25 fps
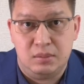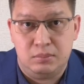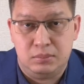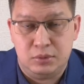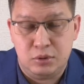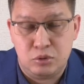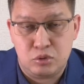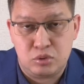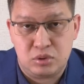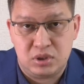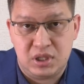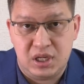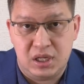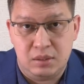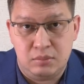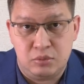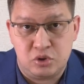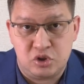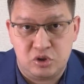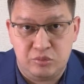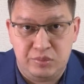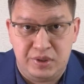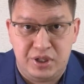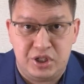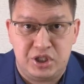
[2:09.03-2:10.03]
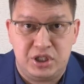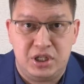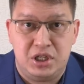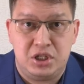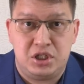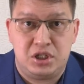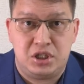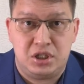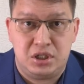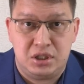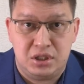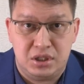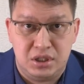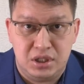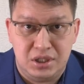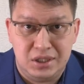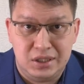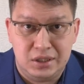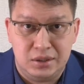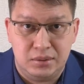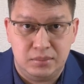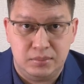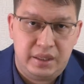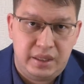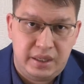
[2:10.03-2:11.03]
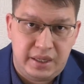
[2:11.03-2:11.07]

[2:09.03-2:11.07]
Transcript: мы узнаем уже в ближайшие дни.